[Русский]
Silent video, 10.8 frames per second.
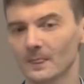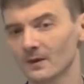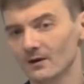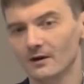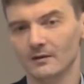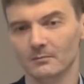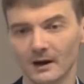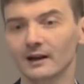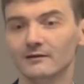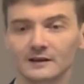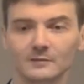Э,
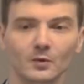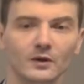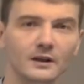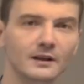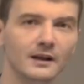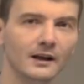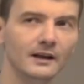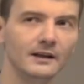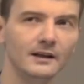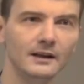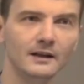малого спутника.
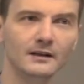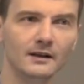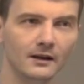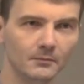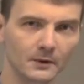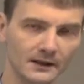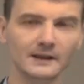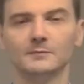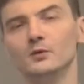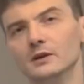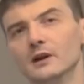И э, этот
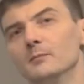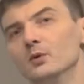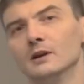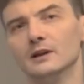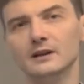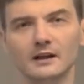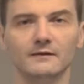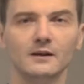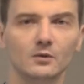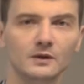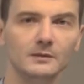спутник будет летать
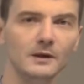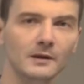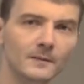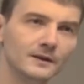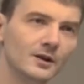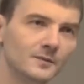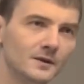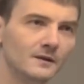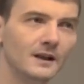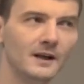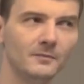вокруг Земли по
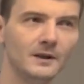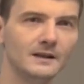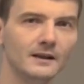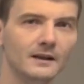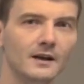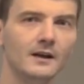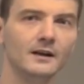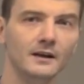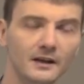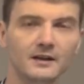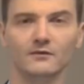собственной орбите,
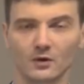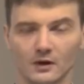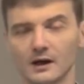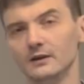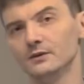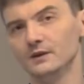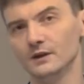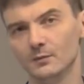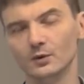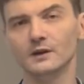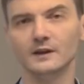и его градусник
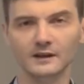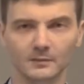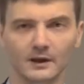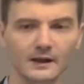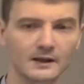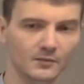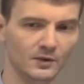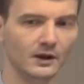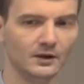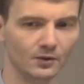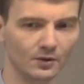будет измерять
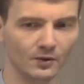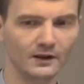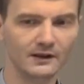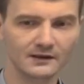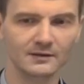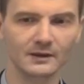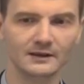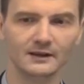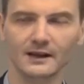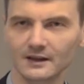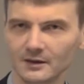температуру. И если мы
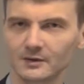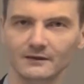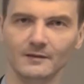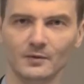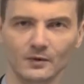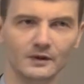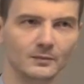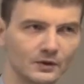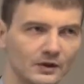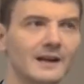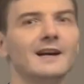зададимся вопросом,
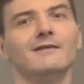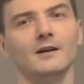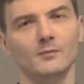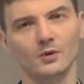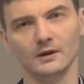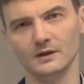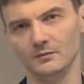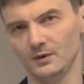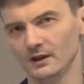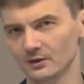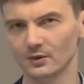какова будет
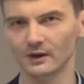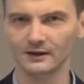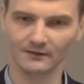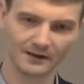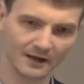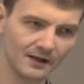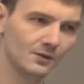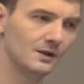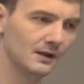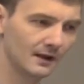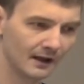температура этого
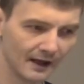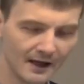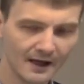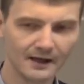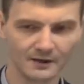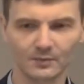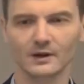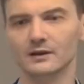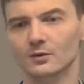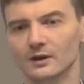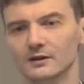градусника или
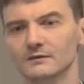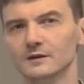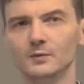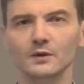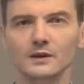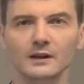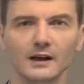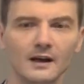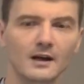температура этого спутника,